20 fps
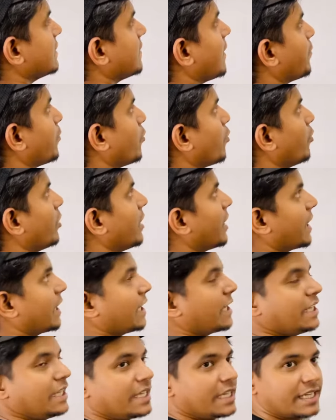जब आप लोगों को
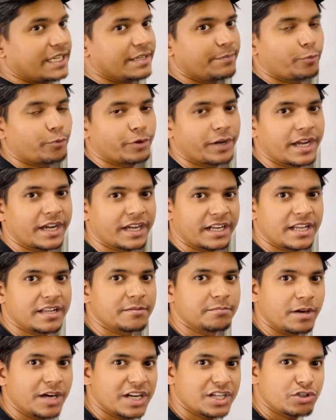लगे कि पूरे
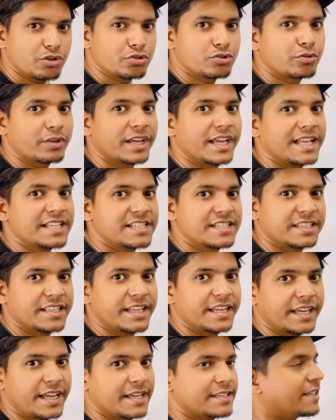कलर मर्ज हो चुके हैं अच्छी
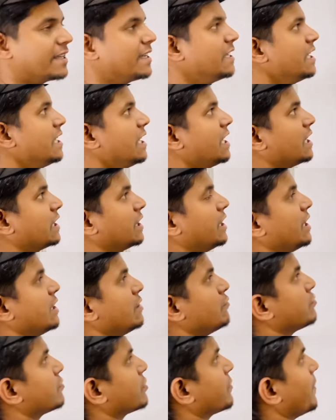तरीके से
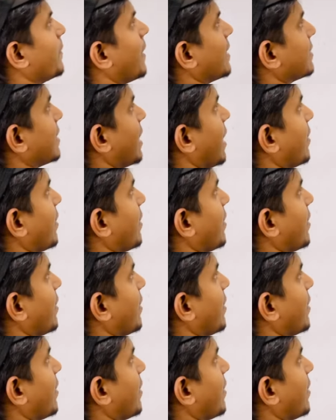देन उसके बाद